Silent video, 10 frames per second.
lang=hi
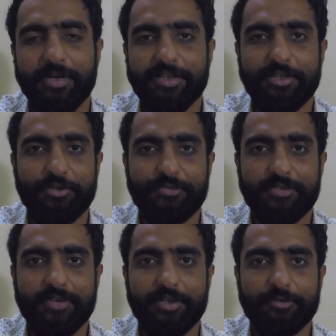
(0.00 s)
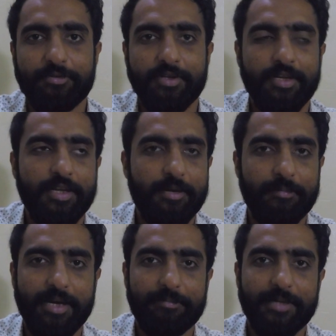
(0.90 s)
बेहतरीन हो फिट फाट हो
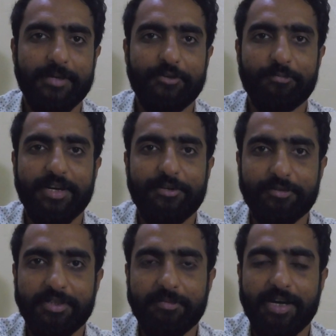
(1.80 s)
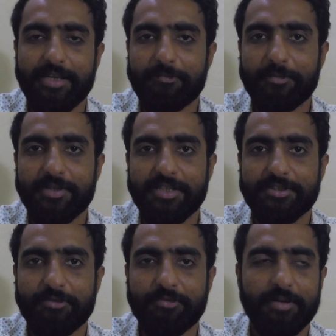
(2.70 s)
मैं आपका भाई मैं लोधी मैं आज आपको बताना
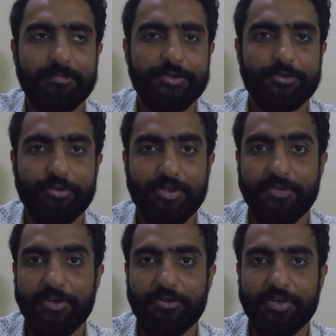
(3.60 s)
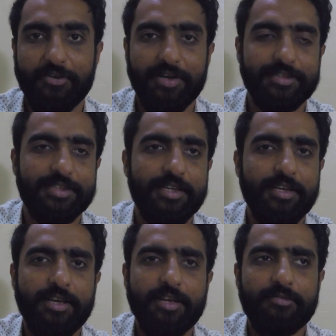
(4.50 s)
चाहूँगा अपने चौथे व्लॉग के हवाले से
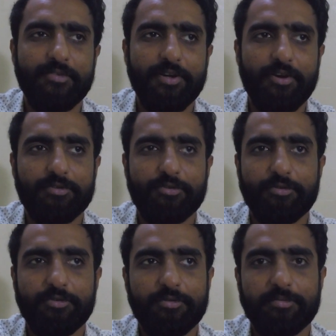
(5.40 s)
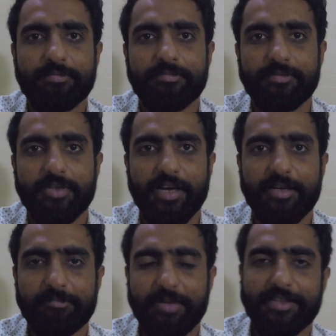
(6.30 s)
व्लॉग तो
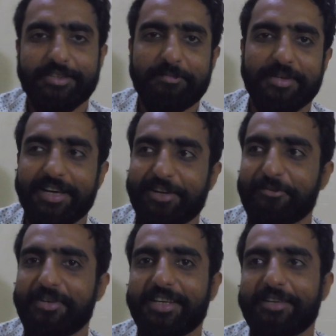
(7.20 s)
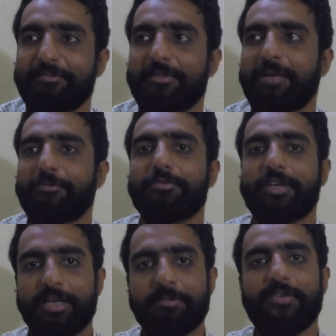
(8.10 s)
खैर मैं ऐसे ही बना रहा हूँ लेकिन मैं आपको
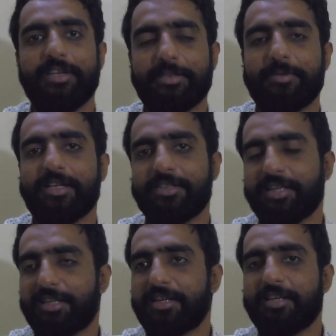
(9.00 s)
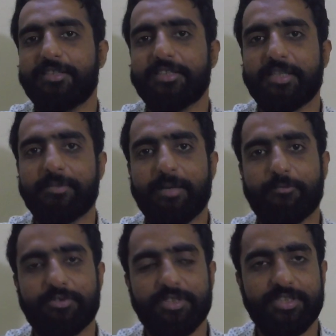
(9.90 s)
क्रीम के वाले से बताना चाहता हूँ जैसे मैंने
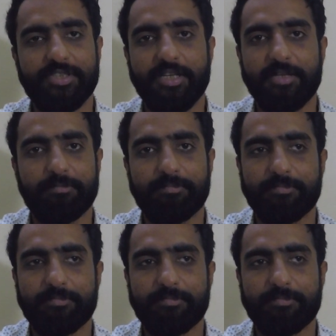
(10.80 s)
आपको तीसरे